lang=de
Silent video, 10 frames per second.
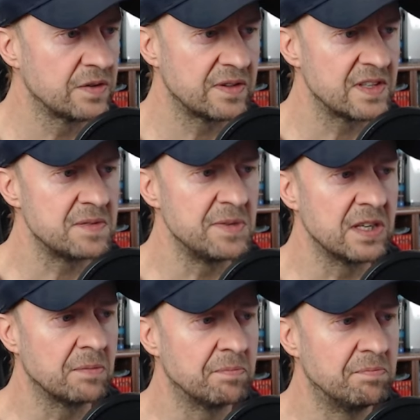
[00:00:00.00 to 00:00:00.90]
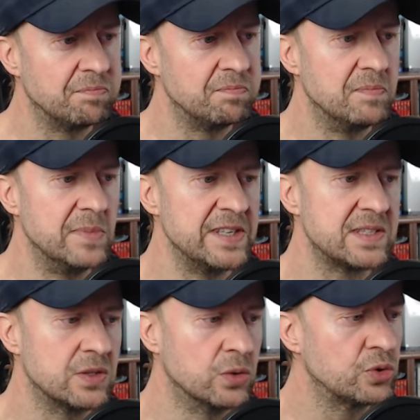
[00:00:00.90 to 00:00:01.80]
Deswegen
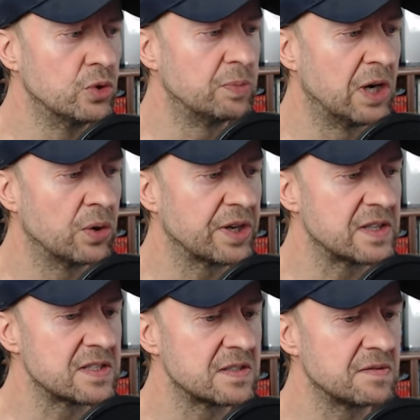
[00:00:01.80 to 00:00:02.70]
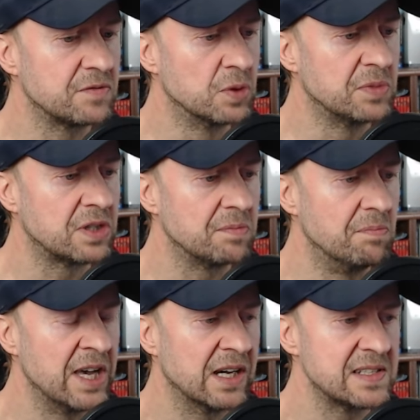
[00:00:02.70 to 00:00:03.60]
ist YouTube auch jetzt für mich
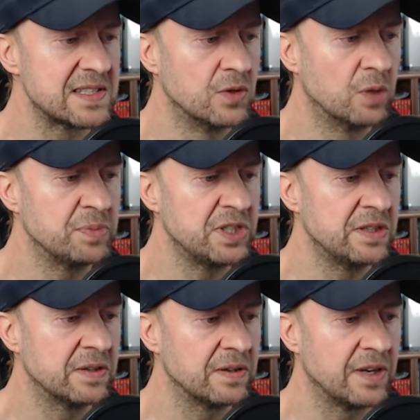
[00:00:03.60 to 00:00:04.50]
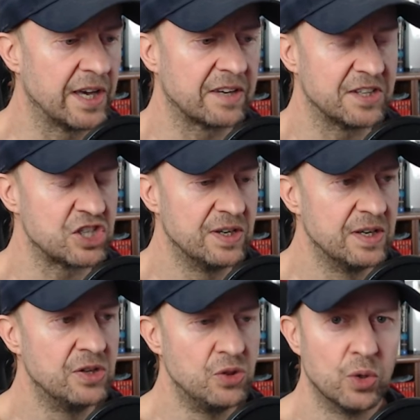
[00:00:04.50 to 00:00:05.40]
mehr als ein Hobby, äh Quatsch,
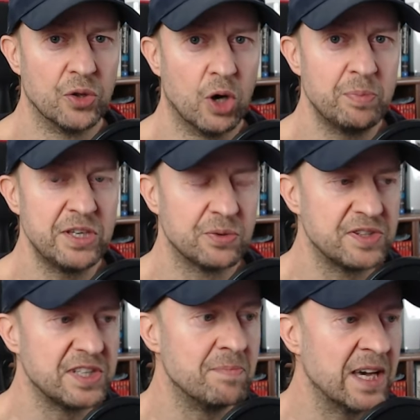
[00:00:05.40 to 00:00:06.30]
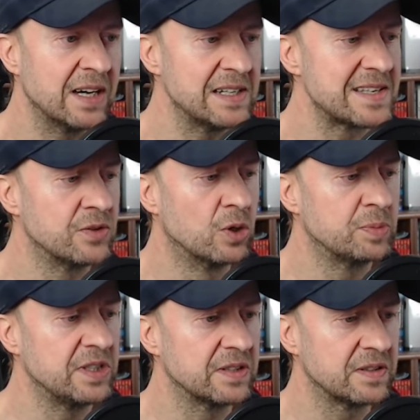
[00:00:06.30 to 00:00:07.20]
nur ein Hobby und nicht mehr als ein
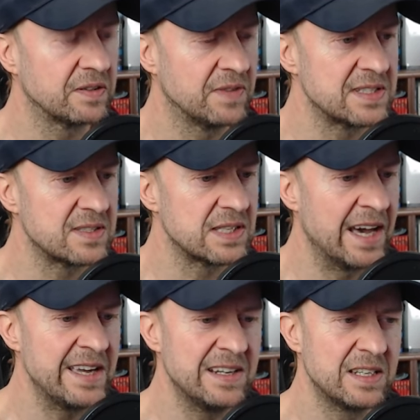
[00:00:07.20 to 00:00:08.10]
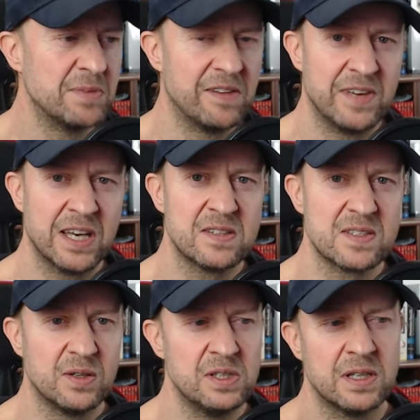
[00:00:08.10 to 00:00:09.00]
Hobby, was es eigentlich mal werden
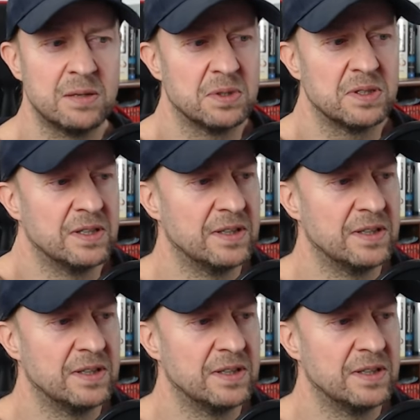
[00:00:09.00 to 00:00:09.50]
soll, aber